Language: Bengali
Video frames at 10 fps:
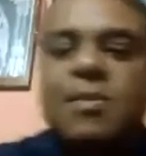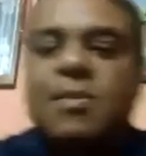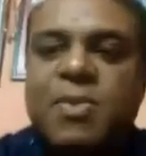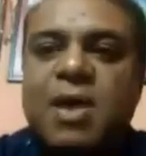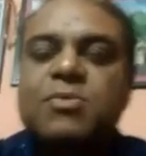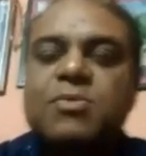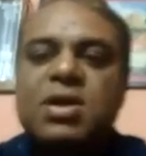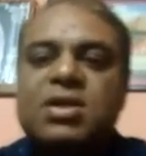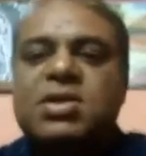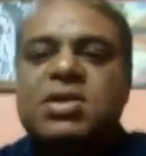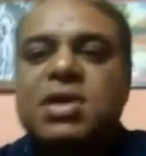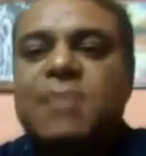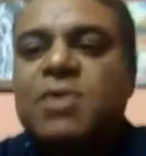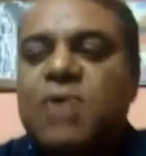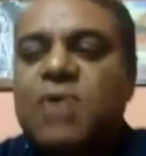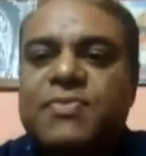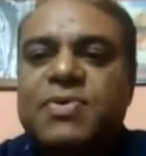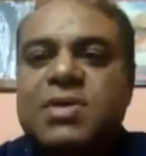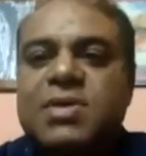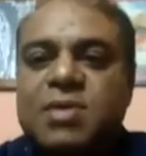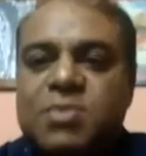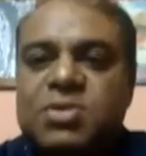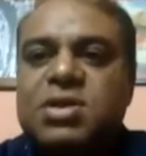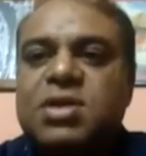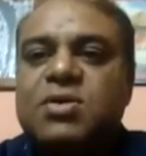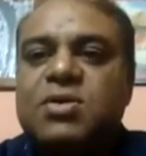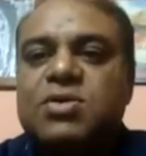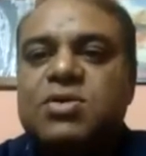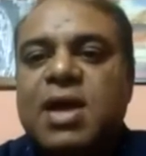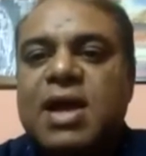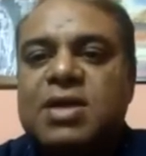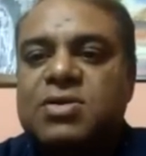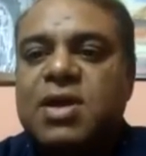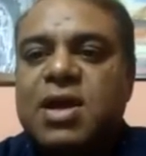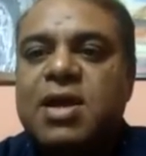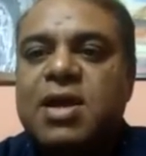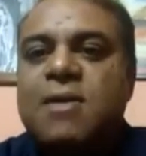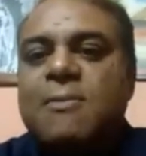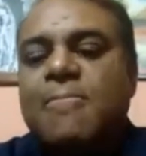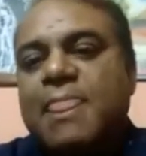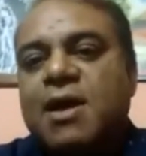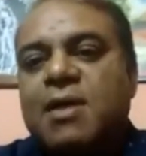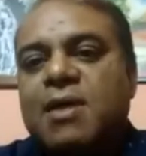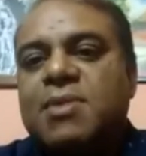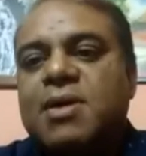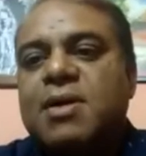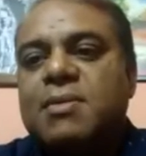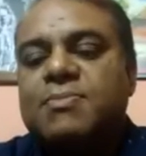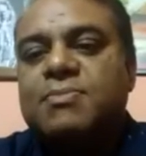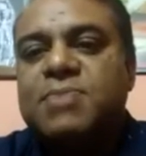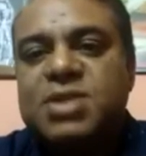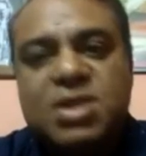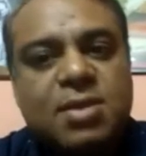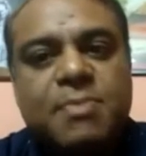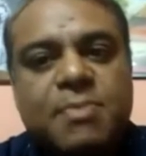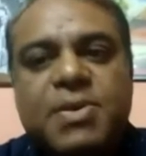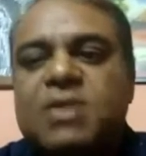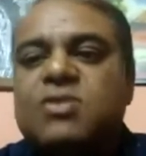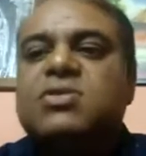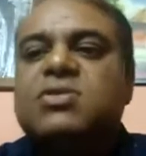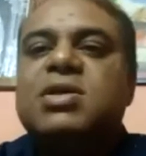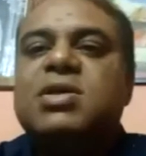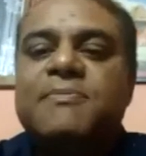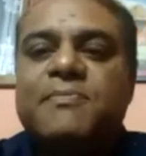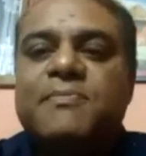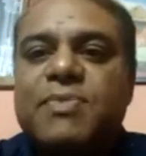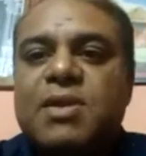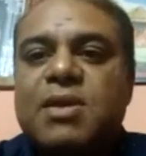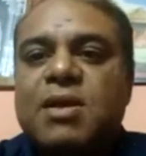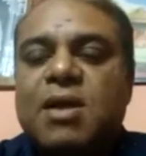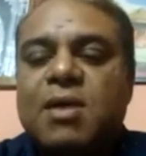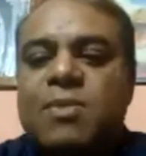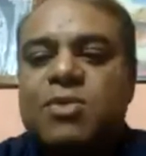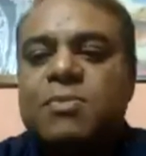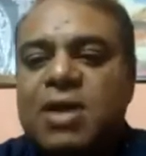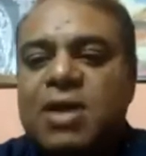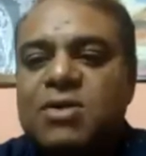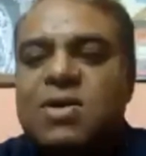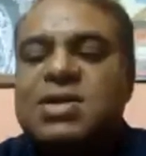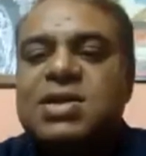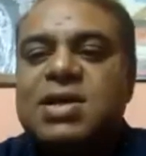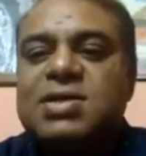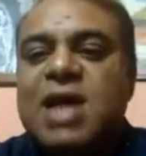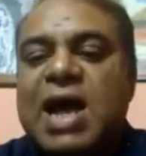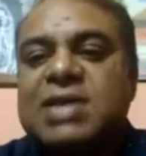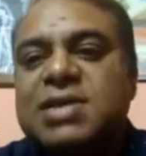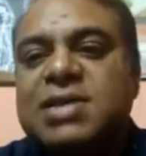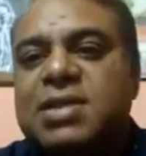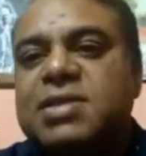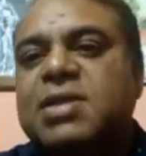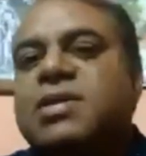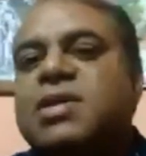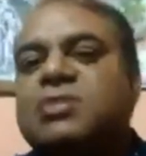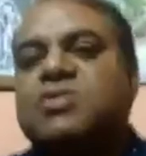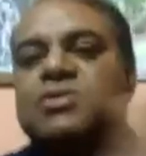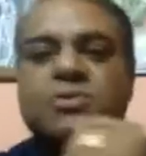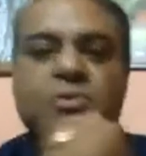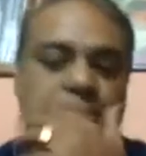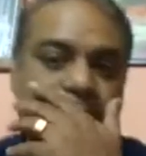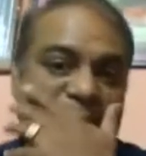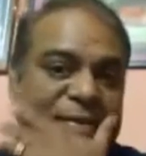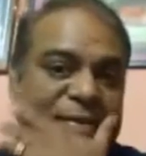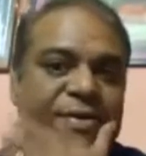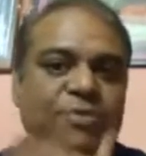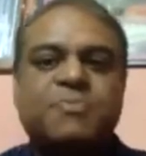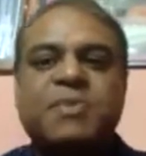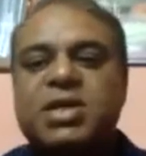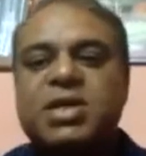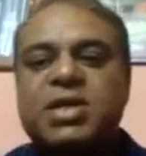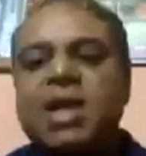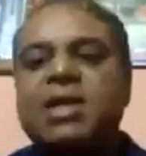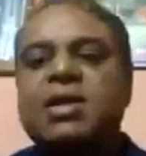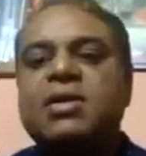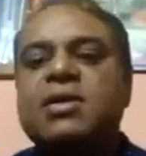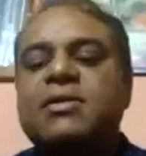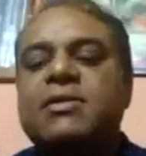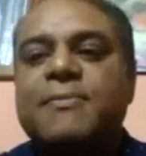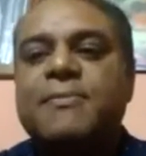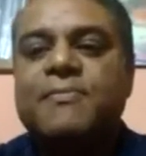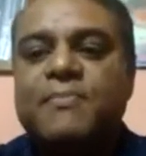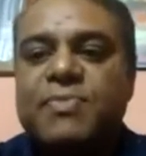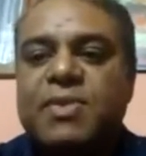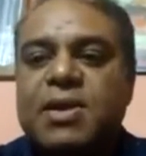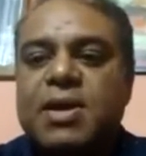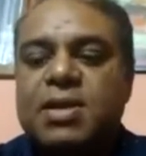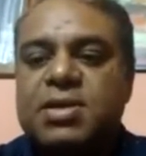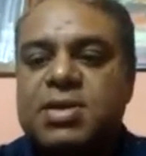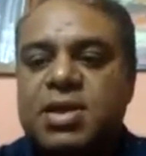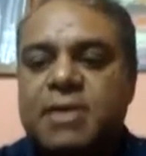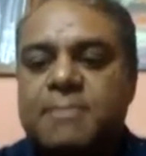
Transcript: প্লাবন মুখার্জি আমার ওয়াইফ দেবশ্রী ওর সঙ্গে একসঙ্গে আমরা বিজনেসটা বিল্ড করছি আমার খুব ভালো লাগছে যে আজকের দিনটার জন্য আজকে খুব স্পেশাল একটা দিন যে